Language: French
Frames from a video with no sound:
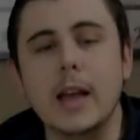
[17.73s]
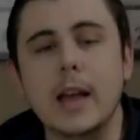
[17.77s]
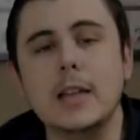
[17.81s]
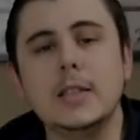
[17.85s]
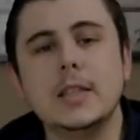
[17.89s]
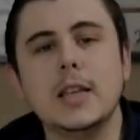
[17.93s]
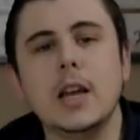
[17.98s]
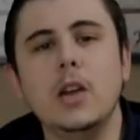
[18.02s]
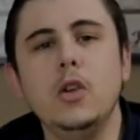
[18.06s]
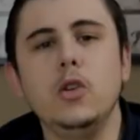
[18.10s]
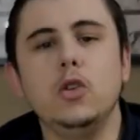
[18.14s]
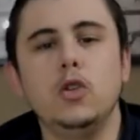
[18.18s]
Et
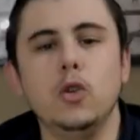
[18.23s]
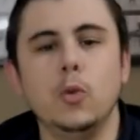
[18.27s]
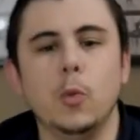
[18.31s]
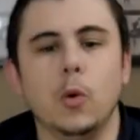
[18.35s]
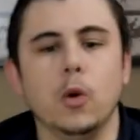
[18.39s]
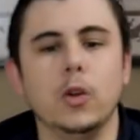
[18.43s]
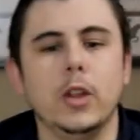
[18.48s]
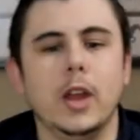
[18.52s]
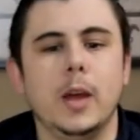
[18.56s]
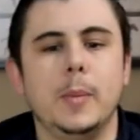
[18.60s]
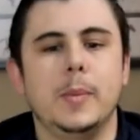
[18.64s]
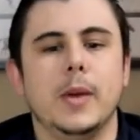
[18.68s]
eh, salut tout le
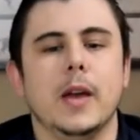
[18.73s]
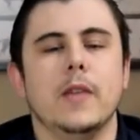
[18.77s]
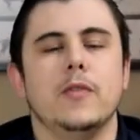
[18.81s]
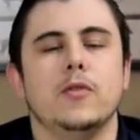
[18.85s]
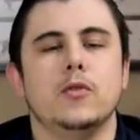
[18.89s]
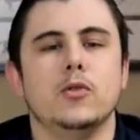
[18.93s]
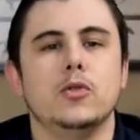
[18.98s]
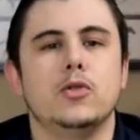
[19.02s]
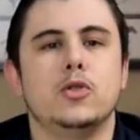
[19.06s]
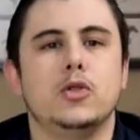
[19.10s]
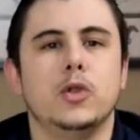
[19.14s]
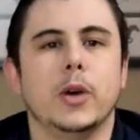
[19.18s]
monde et
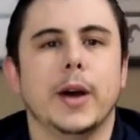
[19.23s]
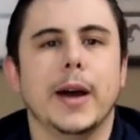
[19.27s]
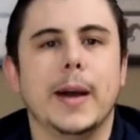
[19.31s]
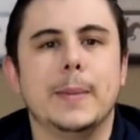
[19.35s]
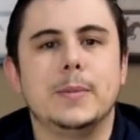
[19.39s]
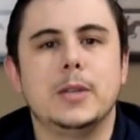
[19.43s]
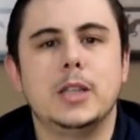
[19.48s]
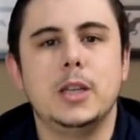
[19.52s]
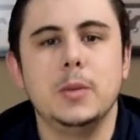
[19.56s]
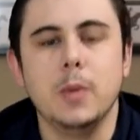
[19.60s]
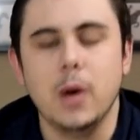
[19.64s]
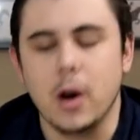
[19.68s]
bienvenue sur
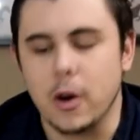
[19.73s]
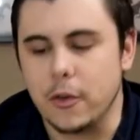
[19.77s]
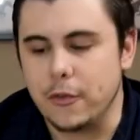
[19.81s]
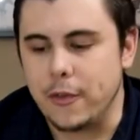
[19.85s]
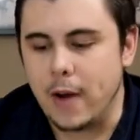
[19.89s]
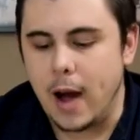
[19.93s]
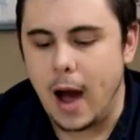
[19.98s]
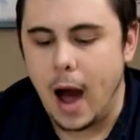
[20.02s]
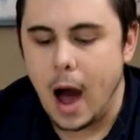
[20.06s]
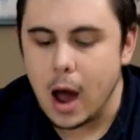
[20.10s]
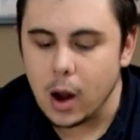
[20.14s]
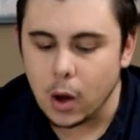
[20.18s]

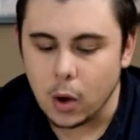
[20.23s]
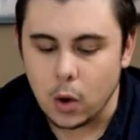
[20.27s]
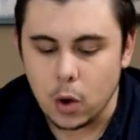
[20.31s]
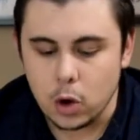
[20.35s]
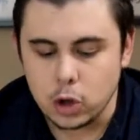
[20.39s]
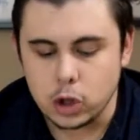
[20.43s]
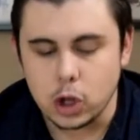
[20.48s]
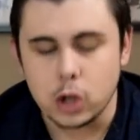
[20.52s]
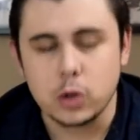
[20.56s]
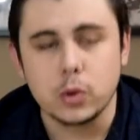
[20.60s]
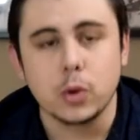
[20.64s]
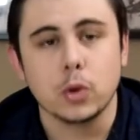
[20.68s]
Reptimorph.
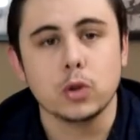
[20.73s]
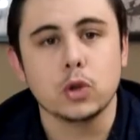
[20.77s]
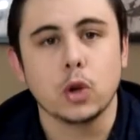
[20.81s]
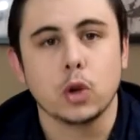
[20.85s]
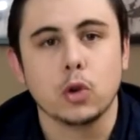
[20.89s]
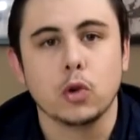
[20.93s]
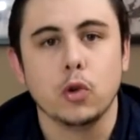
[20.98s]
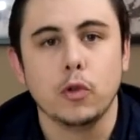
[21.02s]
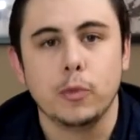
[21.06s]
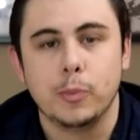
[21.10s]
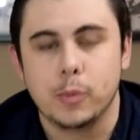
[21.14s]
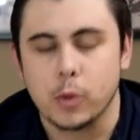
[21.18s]
Alors aujourd'hui on se
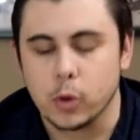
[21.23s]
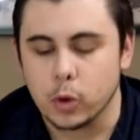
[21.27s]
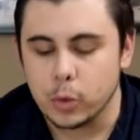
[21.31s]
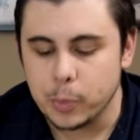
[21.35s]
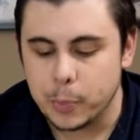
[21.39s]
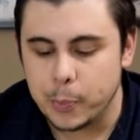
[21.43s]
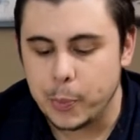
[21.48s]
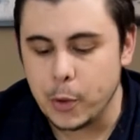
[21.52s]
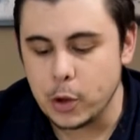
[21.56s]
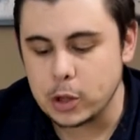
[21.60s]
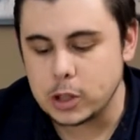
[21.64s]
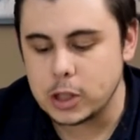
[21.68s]
retrouve pour
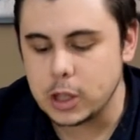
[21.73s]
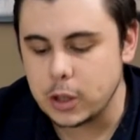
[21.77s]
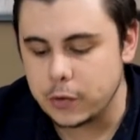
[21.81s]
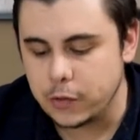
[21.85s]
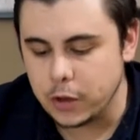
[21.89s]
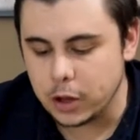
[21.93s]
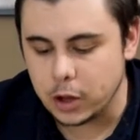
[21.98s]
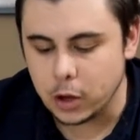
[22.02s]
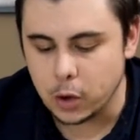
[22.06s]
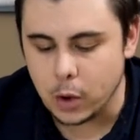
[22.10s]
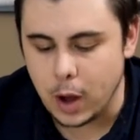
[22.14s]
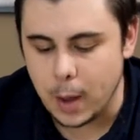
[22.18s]
une
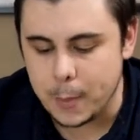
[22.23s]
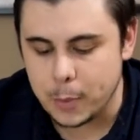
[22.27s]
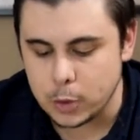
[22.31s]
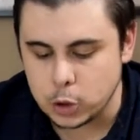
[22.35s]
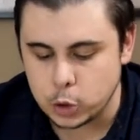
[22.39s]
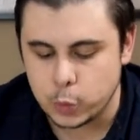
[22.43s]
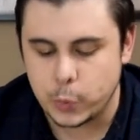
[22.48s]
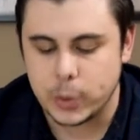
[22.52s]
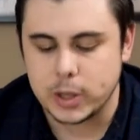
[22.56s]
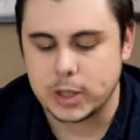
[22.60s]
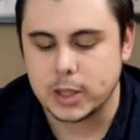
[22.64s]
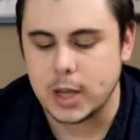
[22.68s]
petite vidéo un
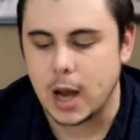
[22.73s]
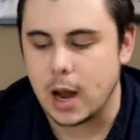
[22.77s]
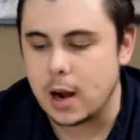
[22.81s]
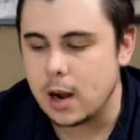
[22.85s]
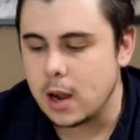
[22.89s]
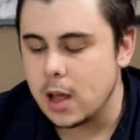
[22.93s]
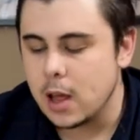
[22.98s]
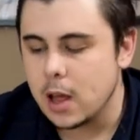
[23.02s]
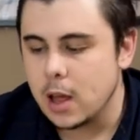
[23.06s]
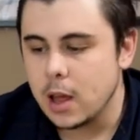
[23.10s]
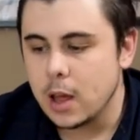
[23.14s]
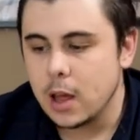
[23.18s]
peu
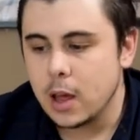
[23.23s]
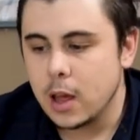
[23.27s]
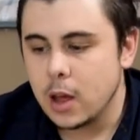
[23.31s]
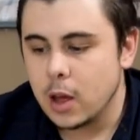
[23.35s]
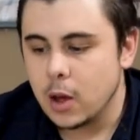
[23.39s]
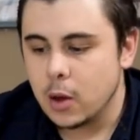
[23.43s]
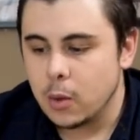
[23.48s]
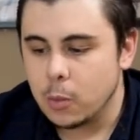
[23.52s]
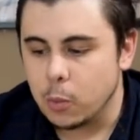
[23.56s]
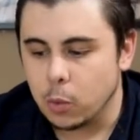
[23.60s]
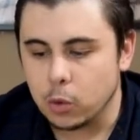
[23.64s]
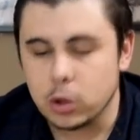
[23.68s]
spéciale.
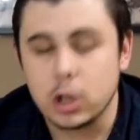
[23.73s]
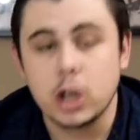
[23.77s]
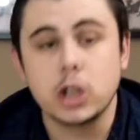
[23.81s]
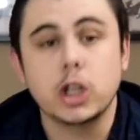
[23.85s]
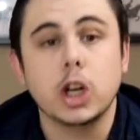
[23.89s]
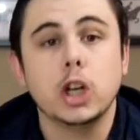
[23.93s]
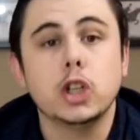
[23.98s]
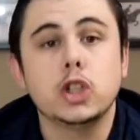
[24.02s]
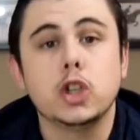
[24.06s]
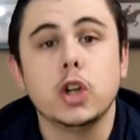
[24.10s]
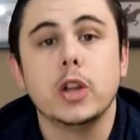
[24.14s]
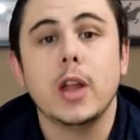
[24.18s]
Bon
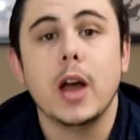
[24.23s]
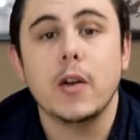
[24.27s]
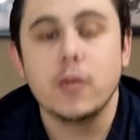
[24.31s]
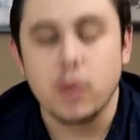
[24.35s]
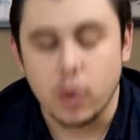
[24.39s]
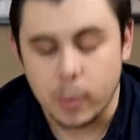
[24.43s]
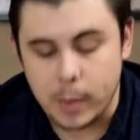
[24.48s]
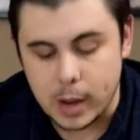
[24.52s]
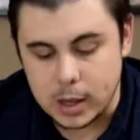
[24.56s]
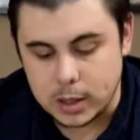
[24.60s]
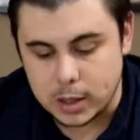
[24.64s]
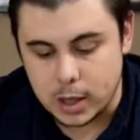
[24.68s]
déjà je tenais à
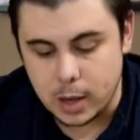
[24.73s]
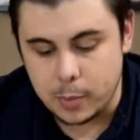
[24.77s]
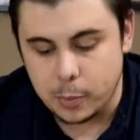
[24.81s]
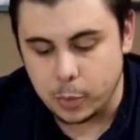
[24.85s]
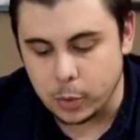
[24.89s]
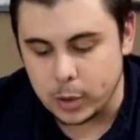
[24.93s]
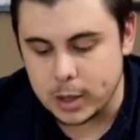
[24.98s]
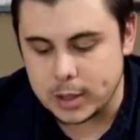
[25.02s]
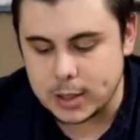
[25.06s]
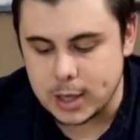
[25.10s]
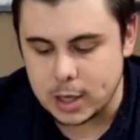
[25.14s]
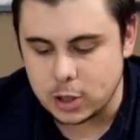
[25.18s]
vous remercier
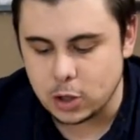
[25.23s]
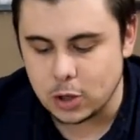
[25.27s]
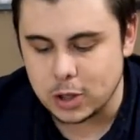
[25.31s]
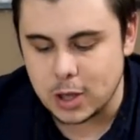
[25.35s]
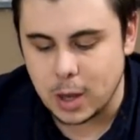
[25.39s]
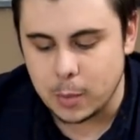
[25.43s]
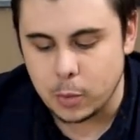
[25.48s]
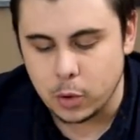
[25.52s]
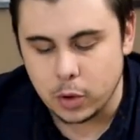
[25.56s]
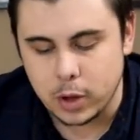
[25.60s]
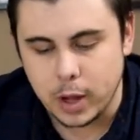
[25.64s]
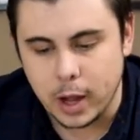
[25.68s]
pour les
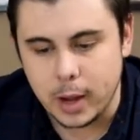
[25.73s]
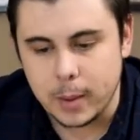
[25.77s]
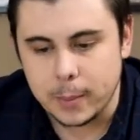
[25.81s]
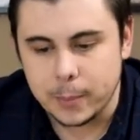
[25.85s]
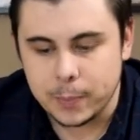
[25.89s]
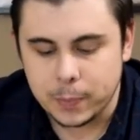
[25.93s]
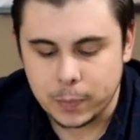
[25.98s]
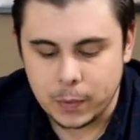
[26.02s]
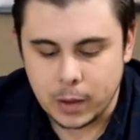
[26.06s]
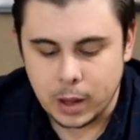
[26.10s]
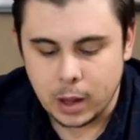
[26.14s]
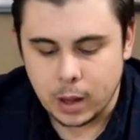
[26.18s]
500
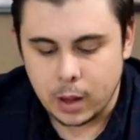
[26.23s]
abonnés